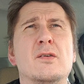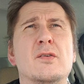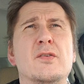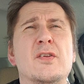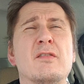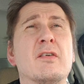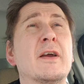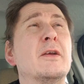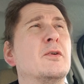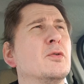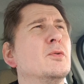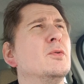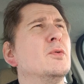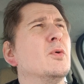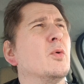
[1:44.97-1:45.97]
c'est vrai
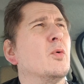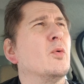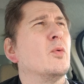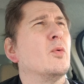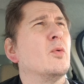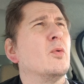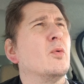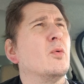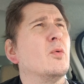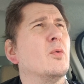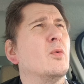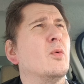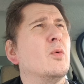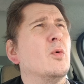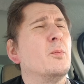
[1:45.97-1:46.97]
que
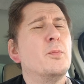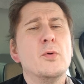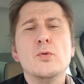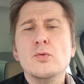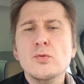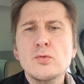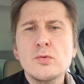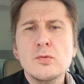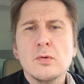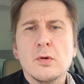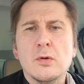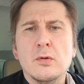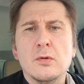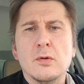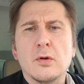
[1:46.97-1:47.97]
on, peut nous,
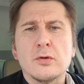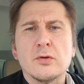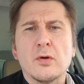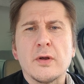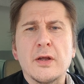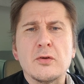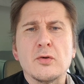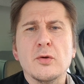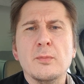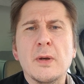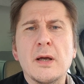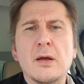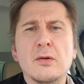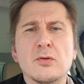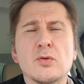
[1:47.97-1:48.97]
en tant qu'êtres
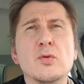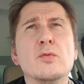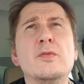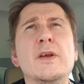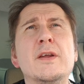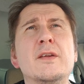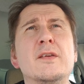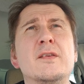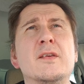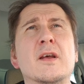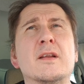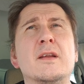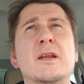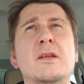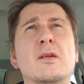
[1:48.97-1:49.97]
humains, trouver une
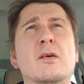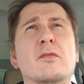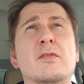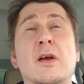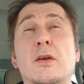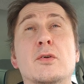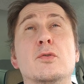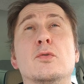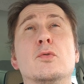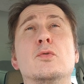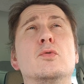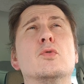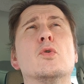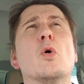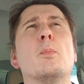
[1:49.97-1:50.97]
certaine, enfin
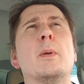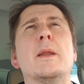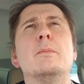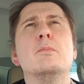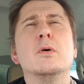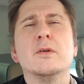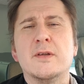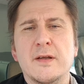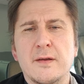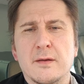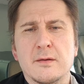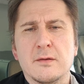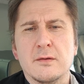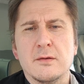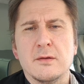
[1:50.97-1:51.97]
une, complète beauté
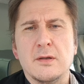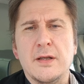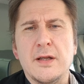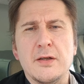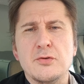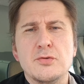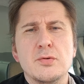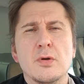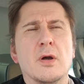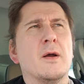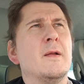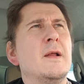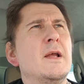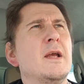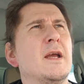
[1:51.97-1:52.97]
en la nature
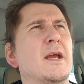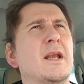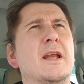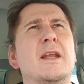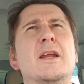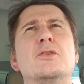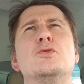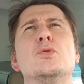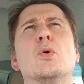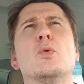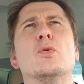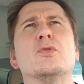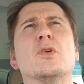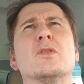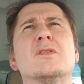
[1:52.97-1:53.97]
et la nature
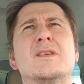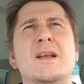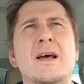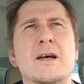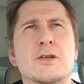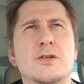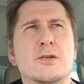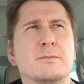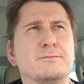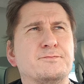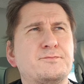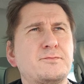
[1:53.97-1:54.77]
au sens large.